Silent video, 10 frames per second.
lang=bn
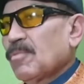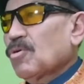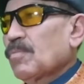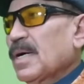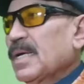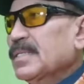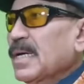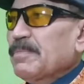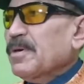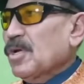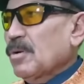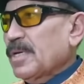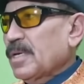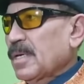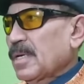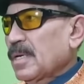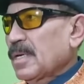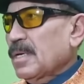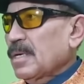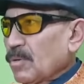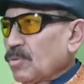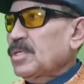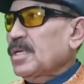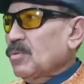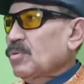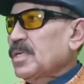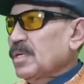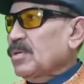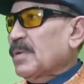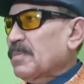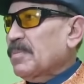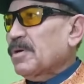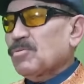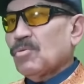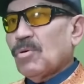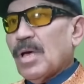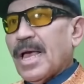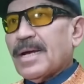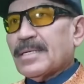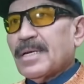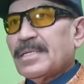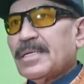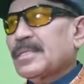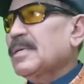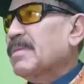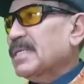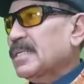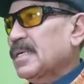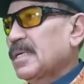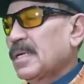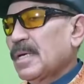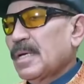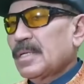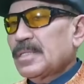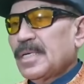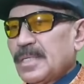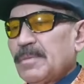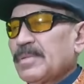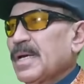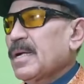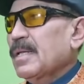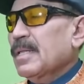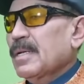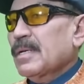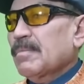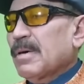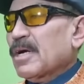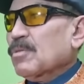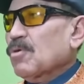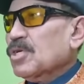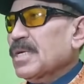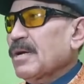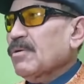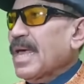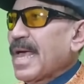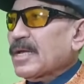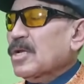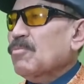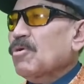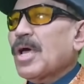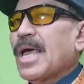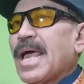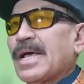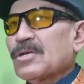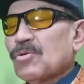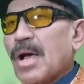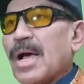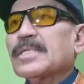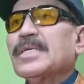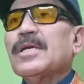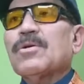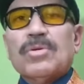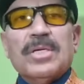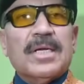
মোহনবাগান চ্যাম্পিয়ন হবে গুজিয়ে গুজিয়ে চ্যাম্পিয়ন কিন্তু একটা যে টিম আছে যে টিমটা ভারতবর্ষে এখন এক নম্বর একশো আশি কোটি